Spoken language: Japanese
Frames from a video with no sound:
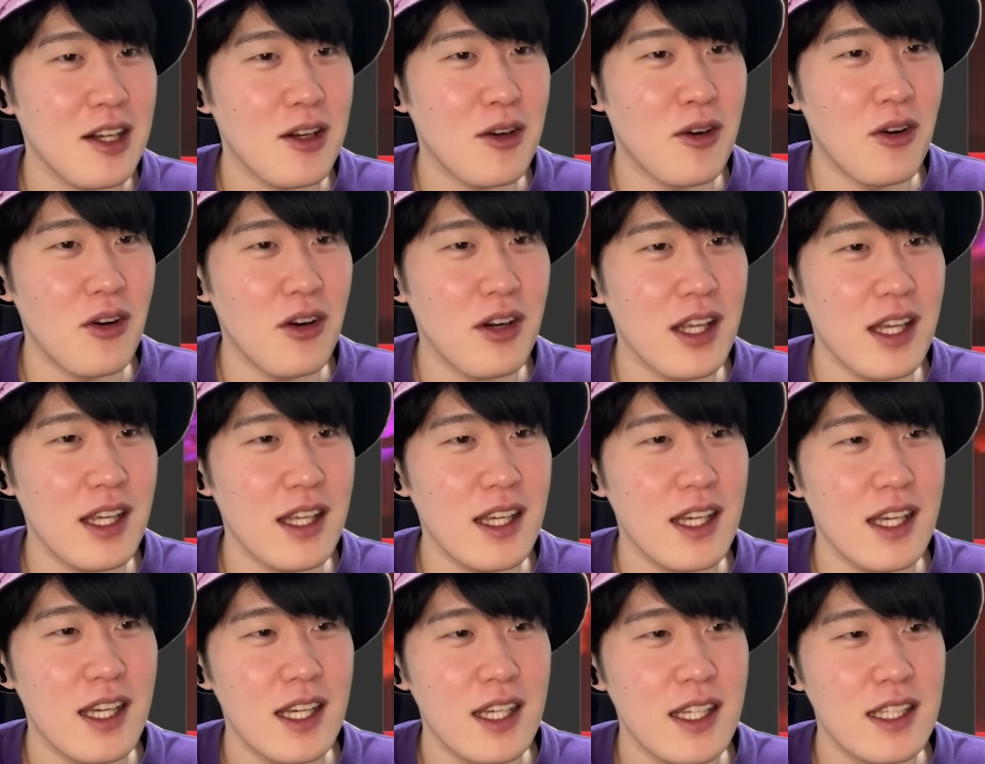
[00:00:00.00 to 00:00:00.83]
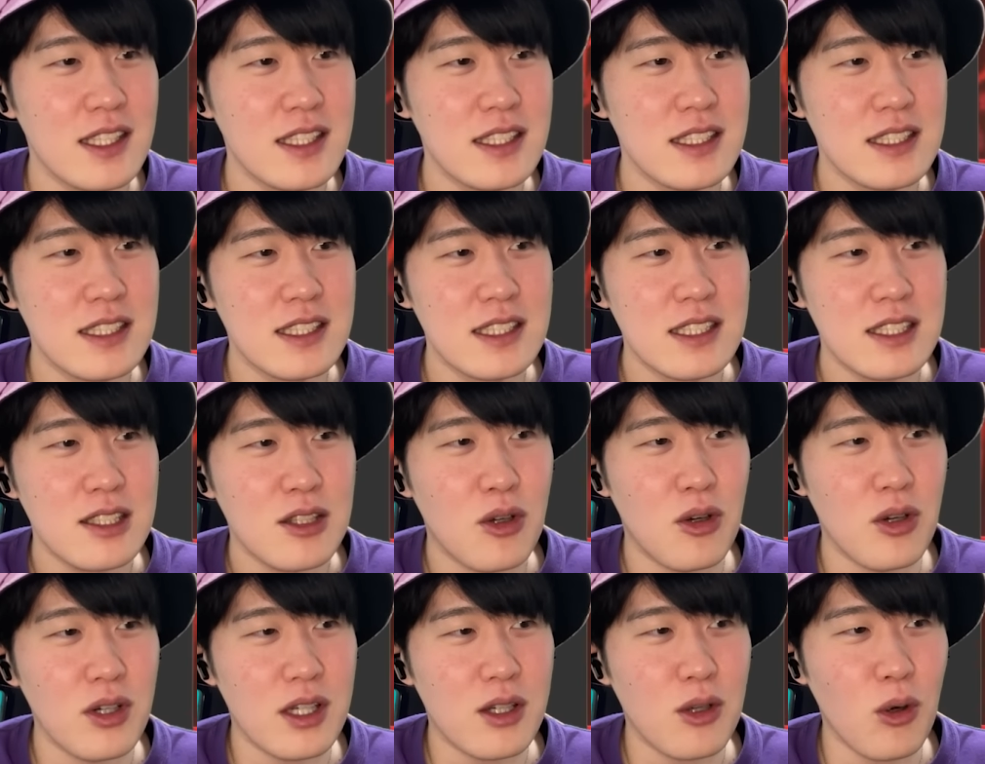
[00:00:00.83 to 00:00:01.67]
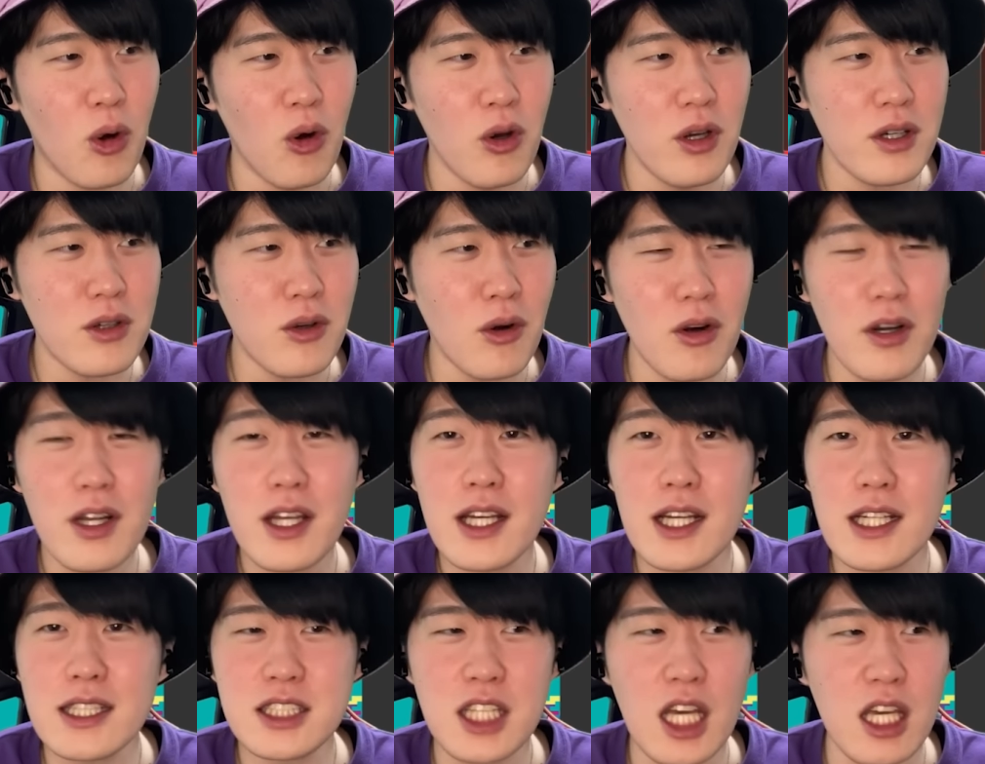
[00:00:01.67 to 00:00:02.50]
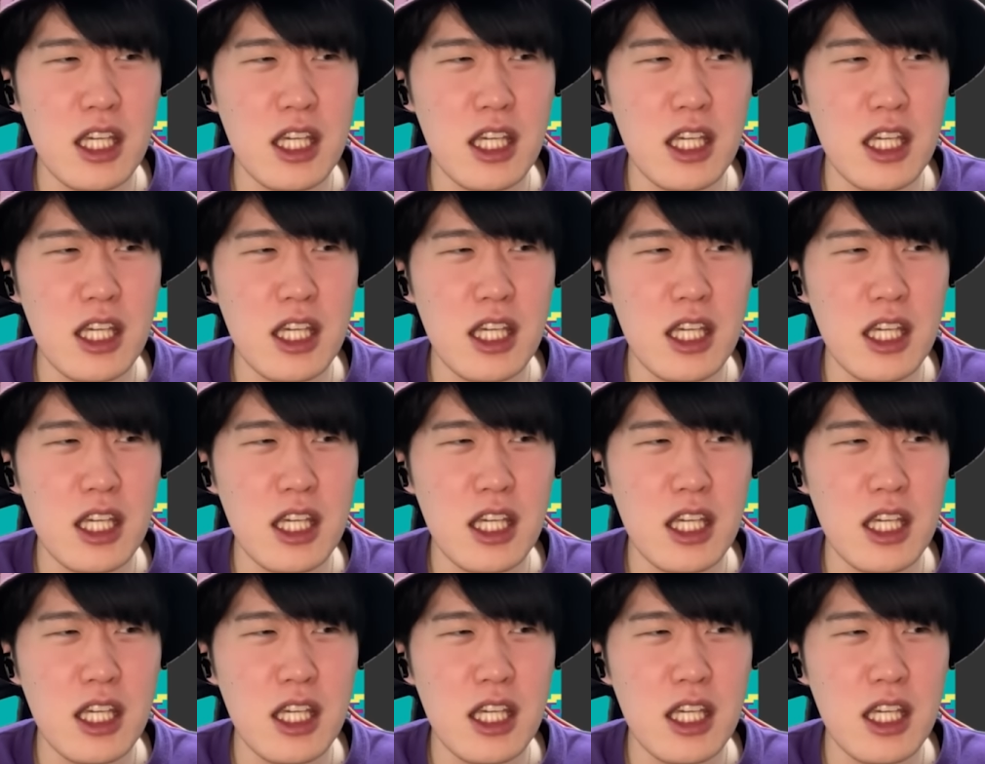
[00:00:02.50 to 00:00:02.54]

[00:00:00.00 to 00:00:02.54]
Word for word: これ、これ、こういう、これがさ、